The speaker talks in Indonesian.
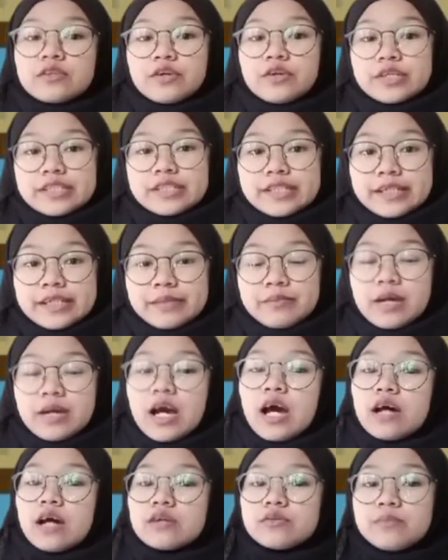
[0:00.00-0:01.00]
Toyib,
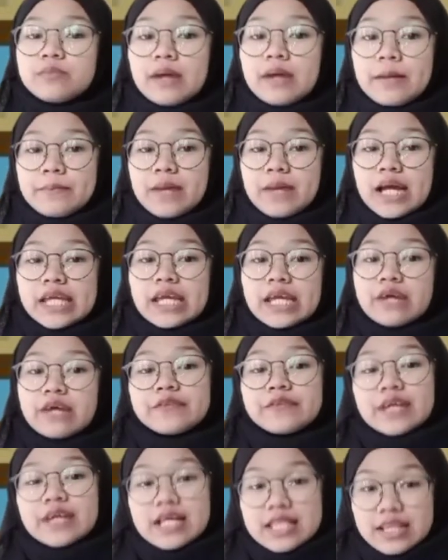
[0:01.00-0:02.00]
rubama
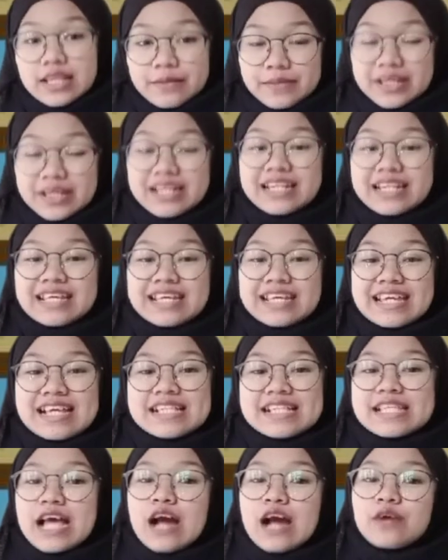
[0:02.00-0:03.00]
yakfi
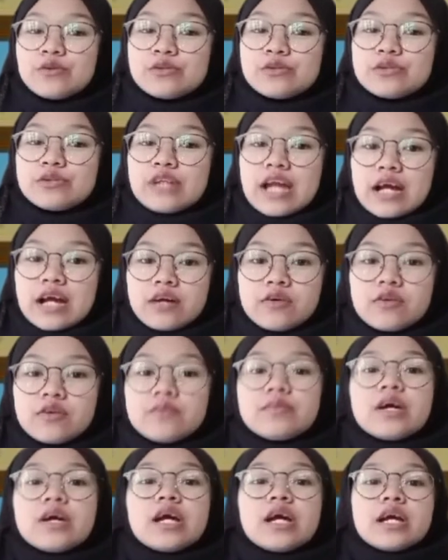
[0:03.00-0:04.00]
hazamini saakulu
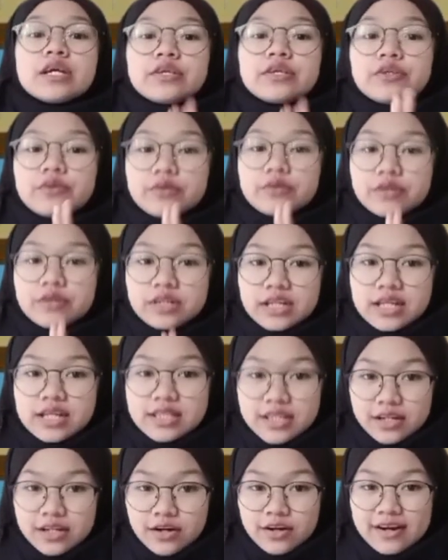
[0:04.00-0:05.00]
lakum syukron
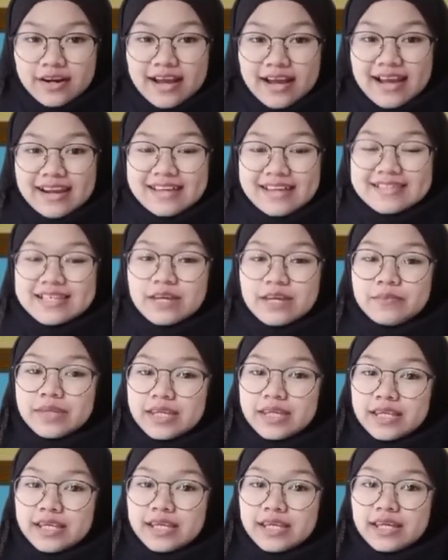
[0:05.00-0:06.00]
kasiron ala
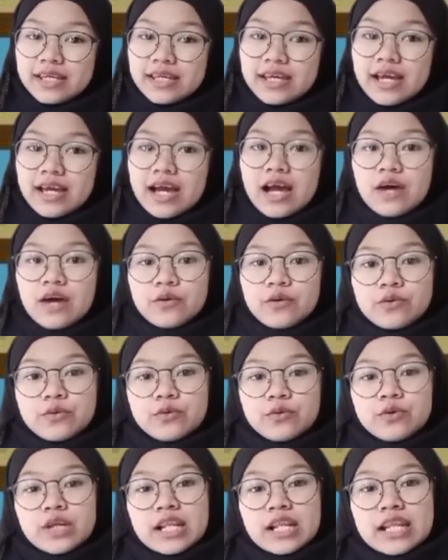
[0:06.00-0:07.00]
jami'i
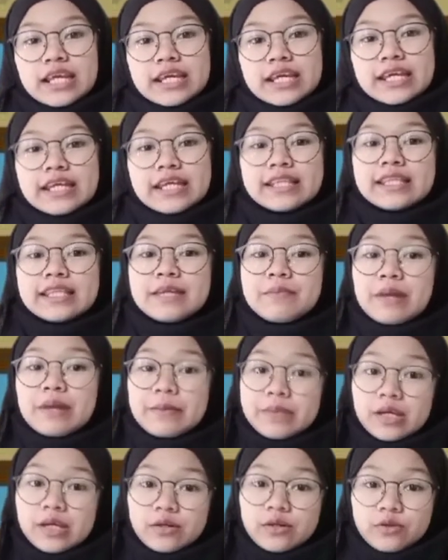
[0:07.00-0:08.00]
au kulli
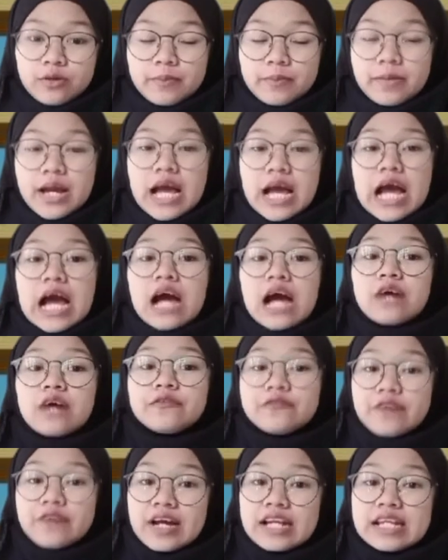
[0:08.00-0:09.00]
ihtimamikum
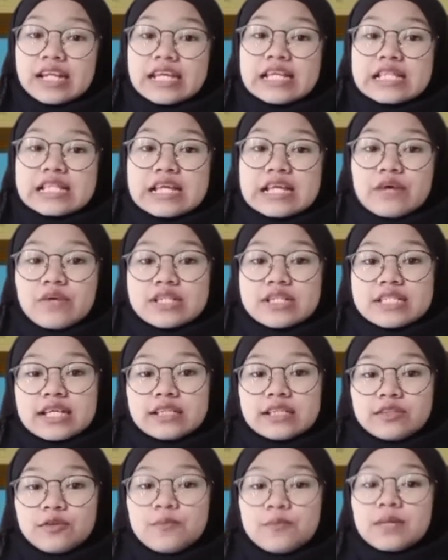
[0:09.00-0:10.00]
afwan idza
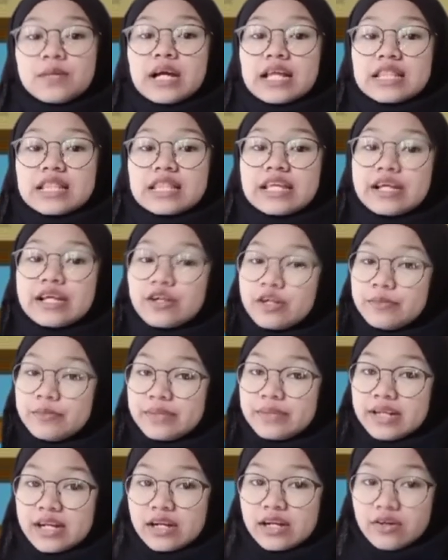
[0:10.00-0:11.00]
wajadtum kathiron
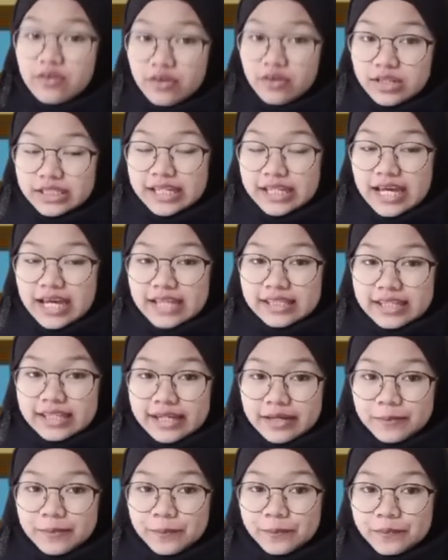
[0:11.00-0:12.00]
minal
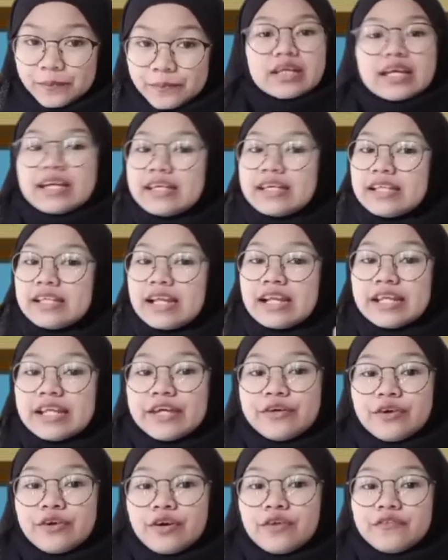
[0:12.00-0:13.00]
khotiati
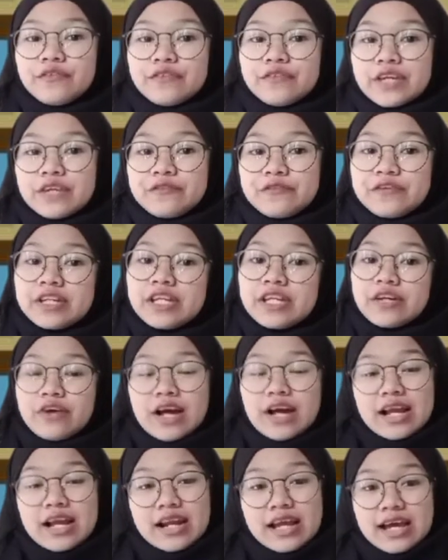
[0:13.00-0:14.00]
ilaliko fi video
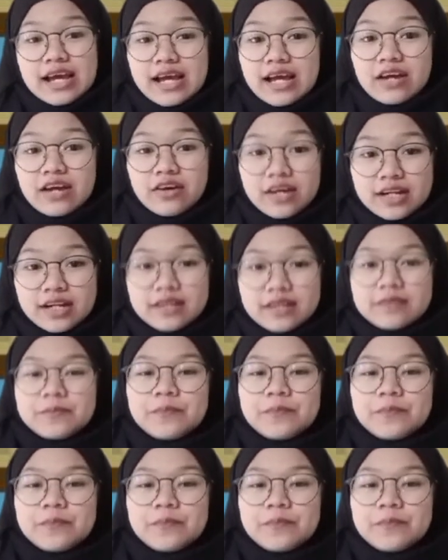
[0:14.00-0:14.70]
al-akhir